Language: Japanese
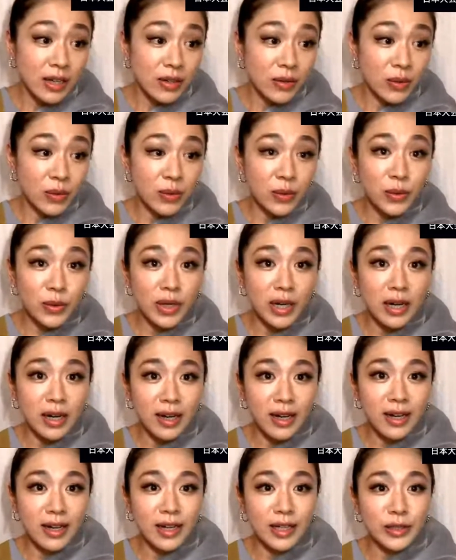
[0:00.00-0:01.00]
心が
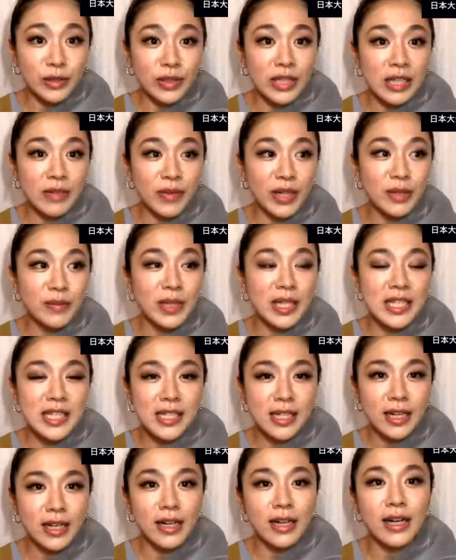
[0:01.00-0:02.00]
あの決まるまで時
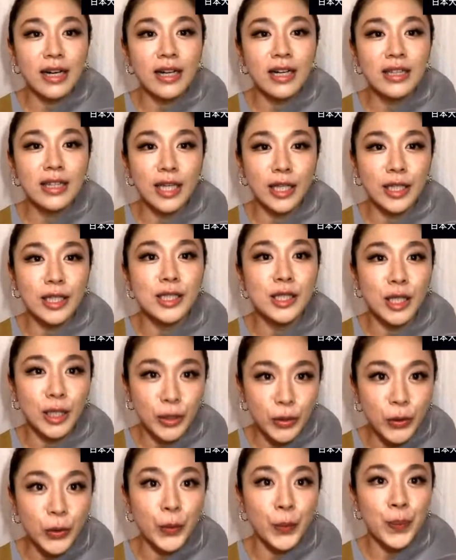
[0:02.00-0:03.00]
間がかかったんですけ
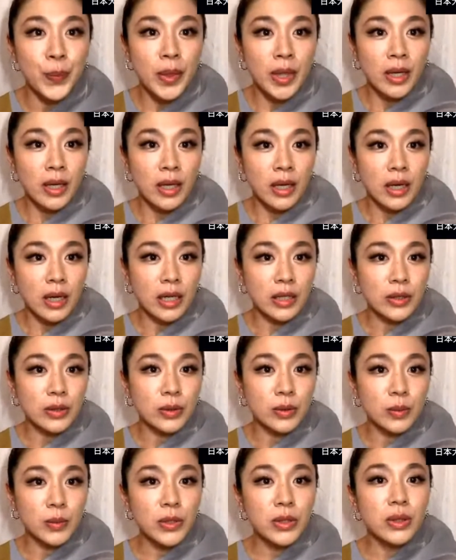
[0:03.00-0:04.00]
どあの
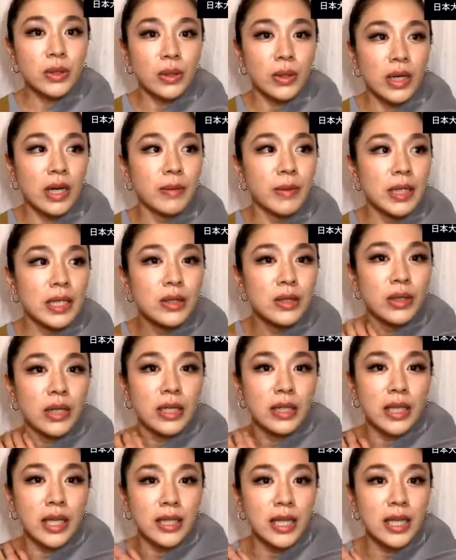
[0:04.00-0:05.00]
もっと幅広い
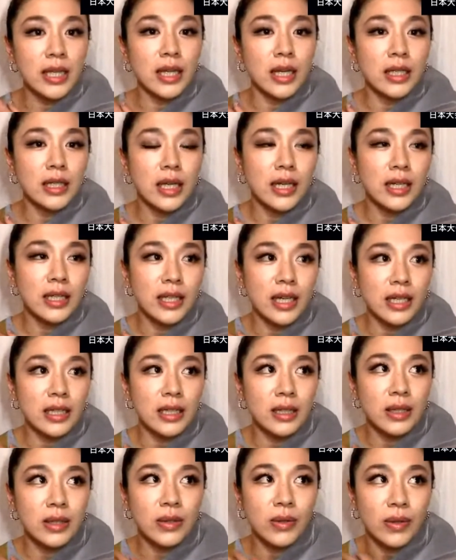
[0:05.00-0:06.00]
エンターテイナーになりたい
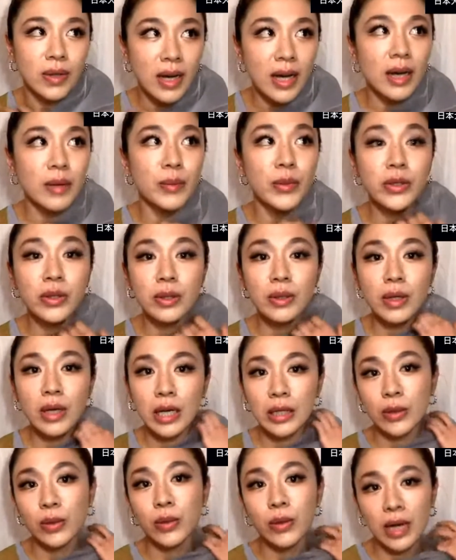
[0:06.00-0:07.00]
とかも
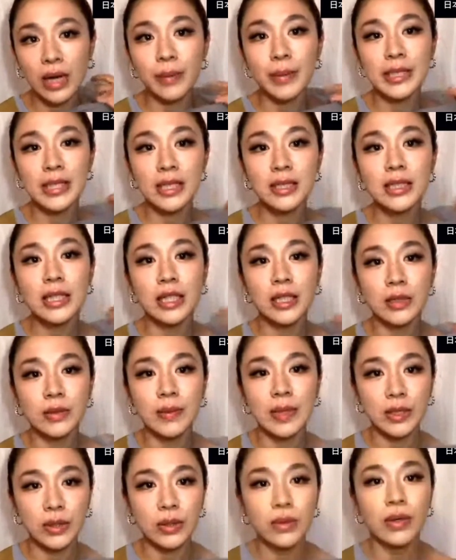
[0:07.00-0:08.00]
あの他目指している
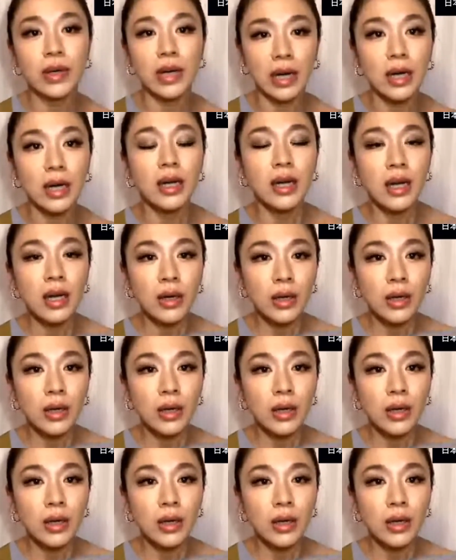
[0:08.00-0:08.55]
場所とか